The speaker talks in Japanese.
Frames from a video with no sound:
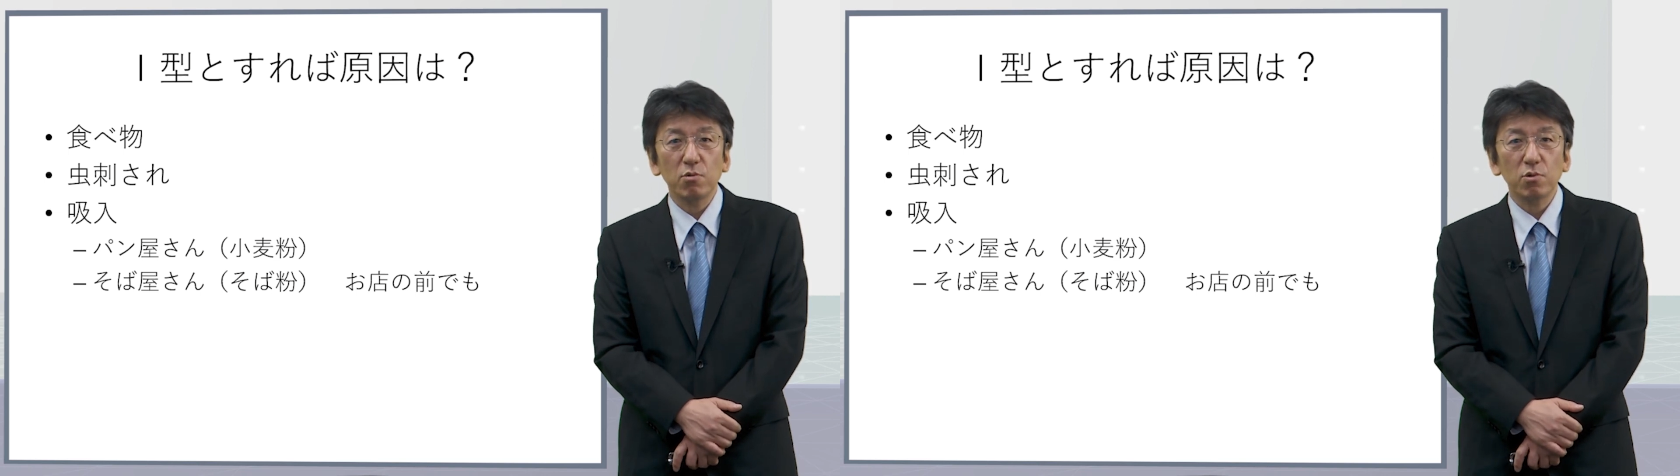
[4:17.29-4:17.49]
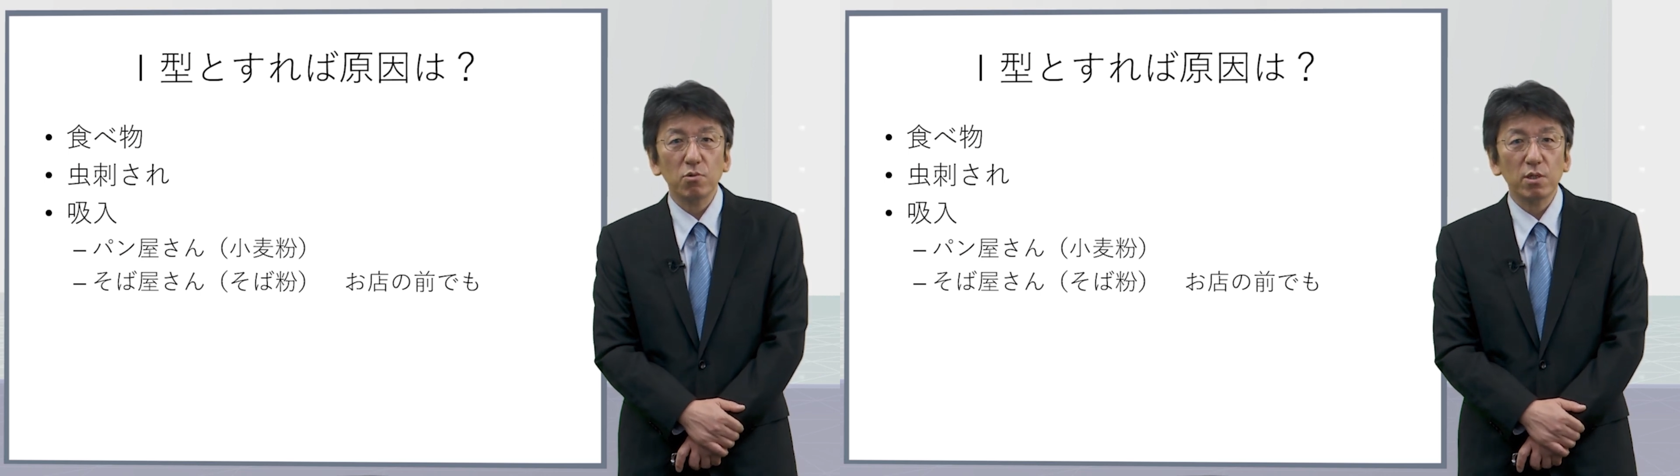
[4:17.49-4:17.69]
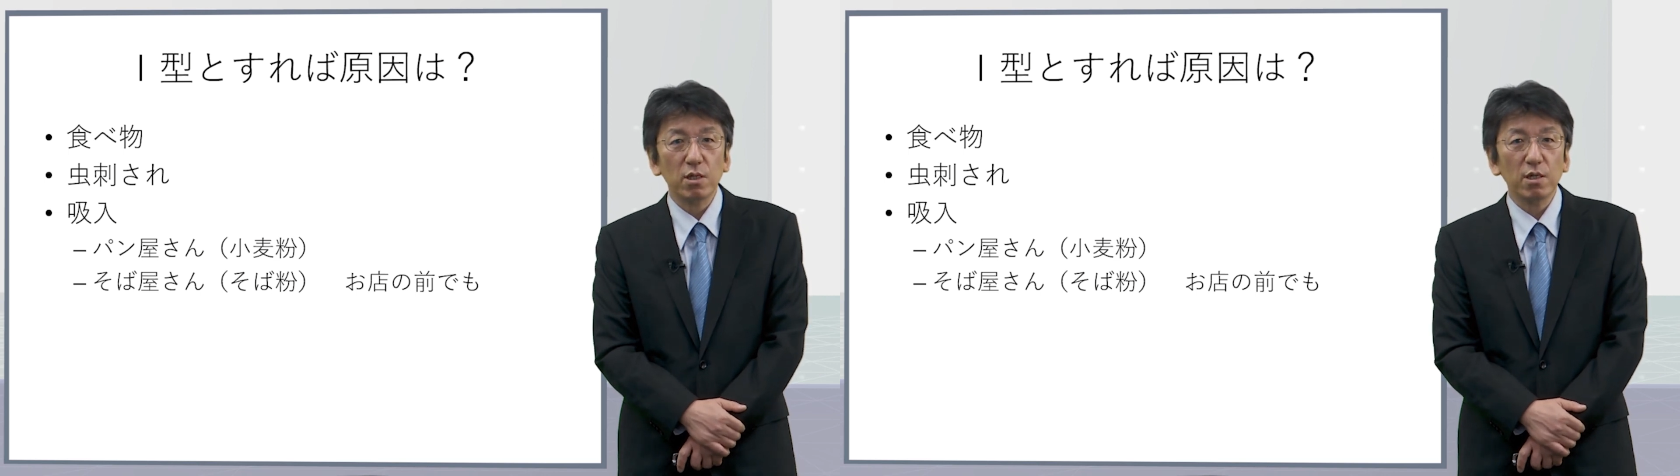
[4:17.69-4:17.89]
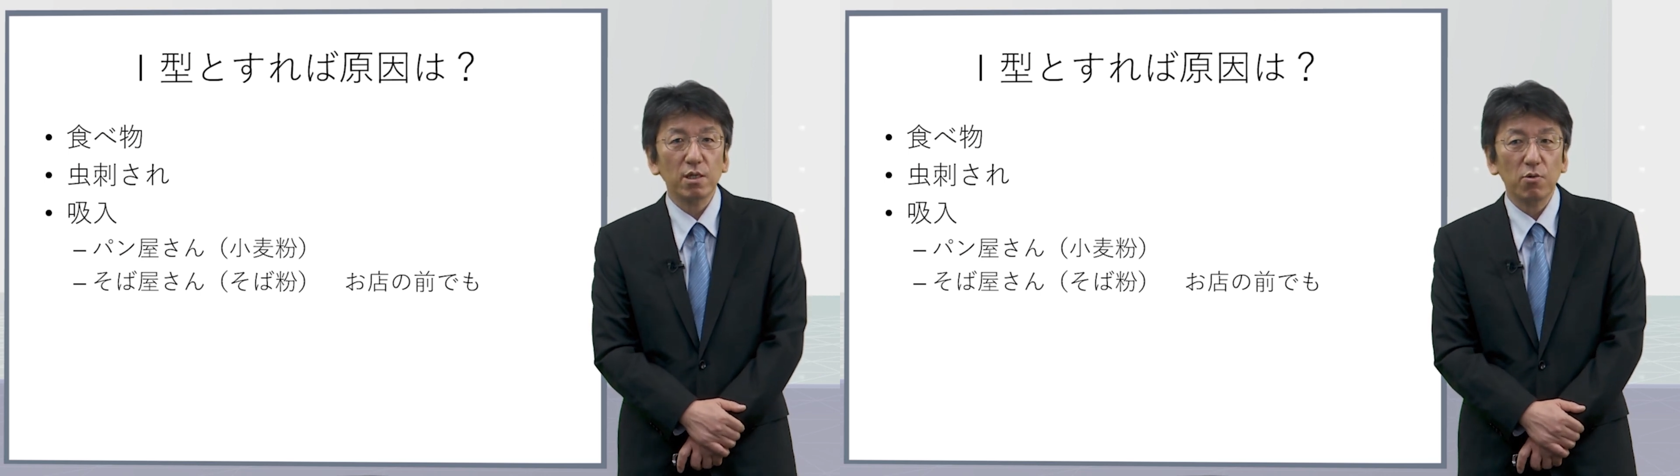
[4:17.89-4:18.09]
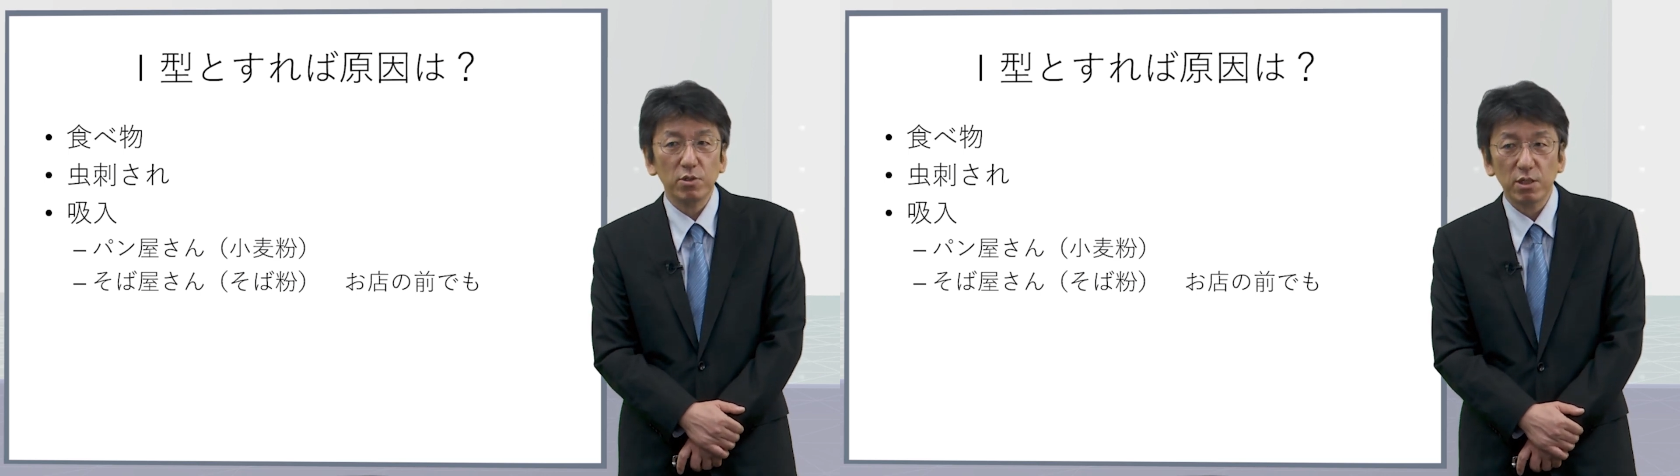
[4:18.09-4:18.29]
を通っただけ
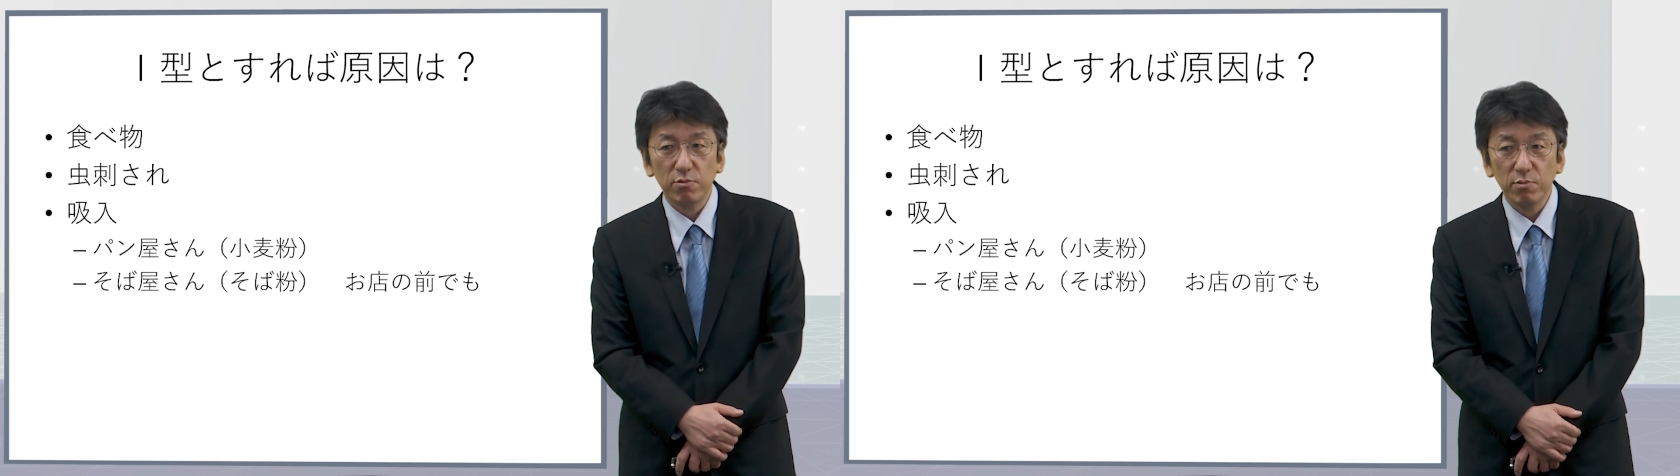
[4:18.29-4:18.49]
で倒れちゃう